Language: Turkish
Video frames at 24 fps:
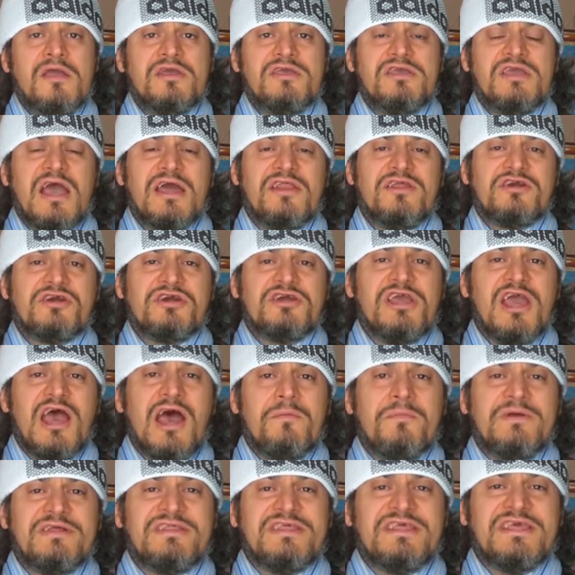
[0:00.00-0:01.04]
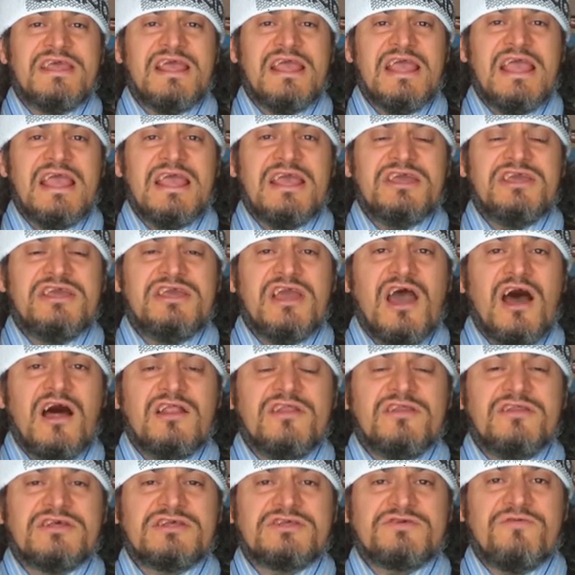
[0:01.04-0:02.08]
Yani kıyameti
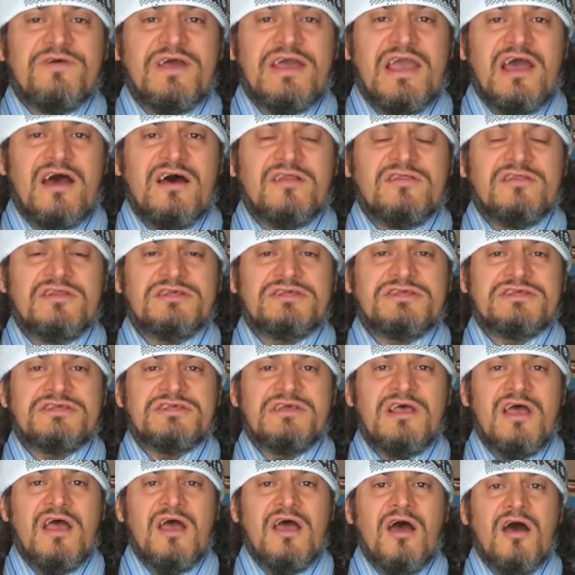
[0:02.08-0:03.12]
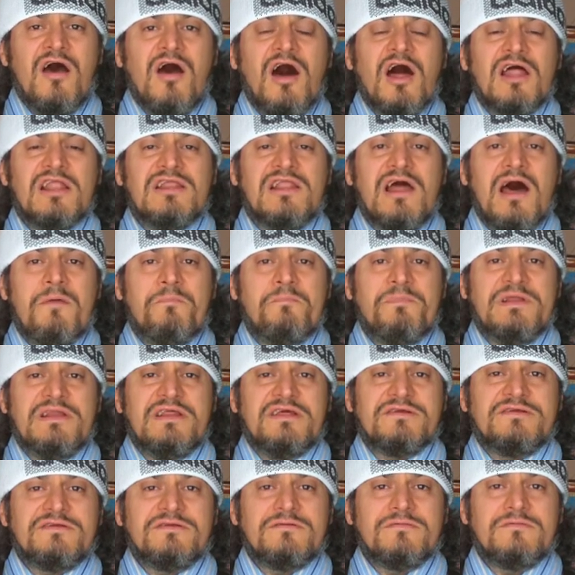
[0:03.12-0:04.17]
yalnız ve yalnız Allah
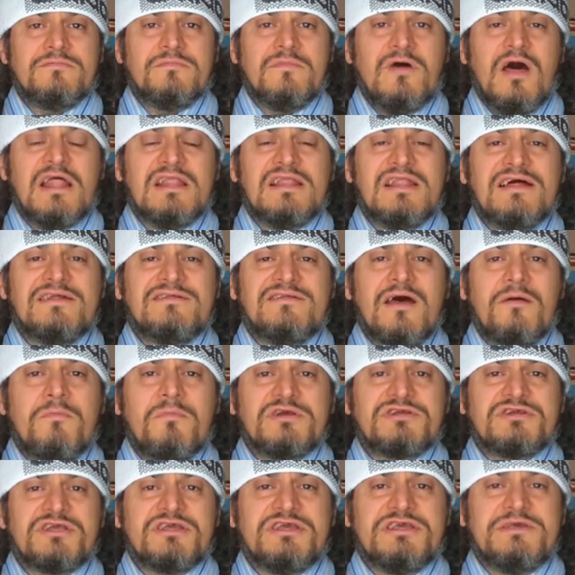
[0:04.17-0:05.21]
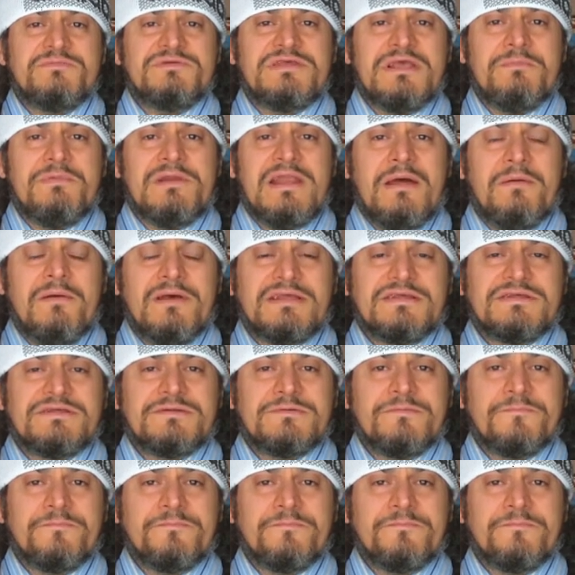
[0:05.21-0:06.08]
bilir. Allah'tan başka kimse bilemez.